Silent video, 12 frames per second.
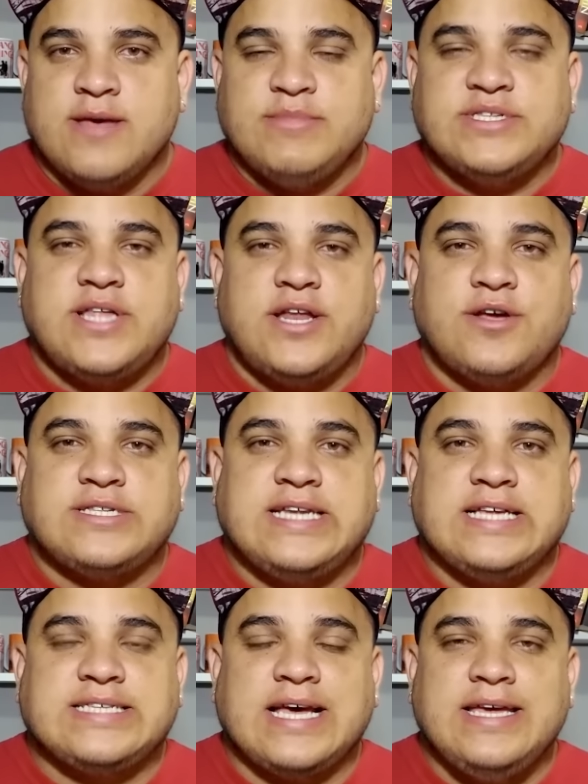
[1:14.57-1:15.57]
misteriosa
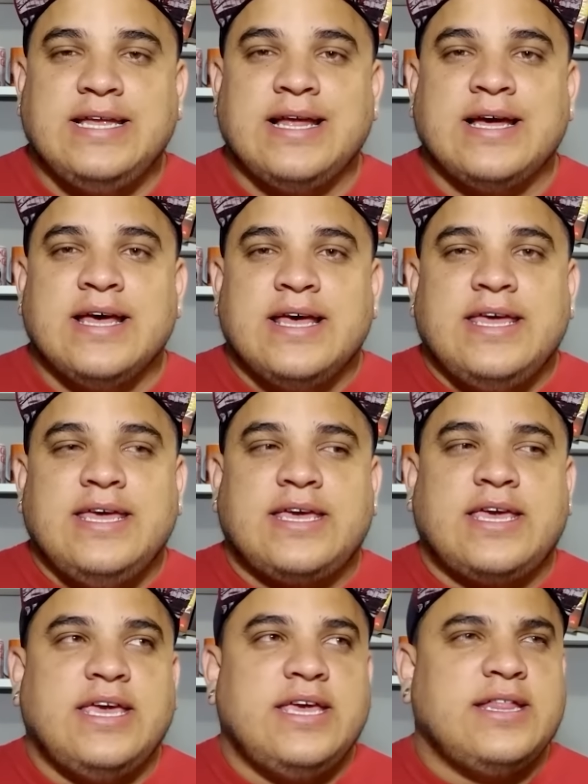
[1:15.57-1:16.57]
nessa ilha e
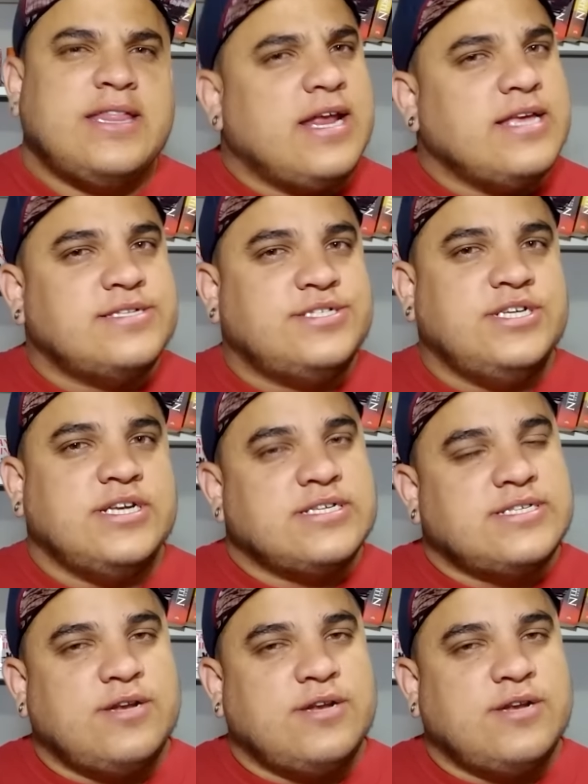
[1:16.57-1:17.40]
que em três dias,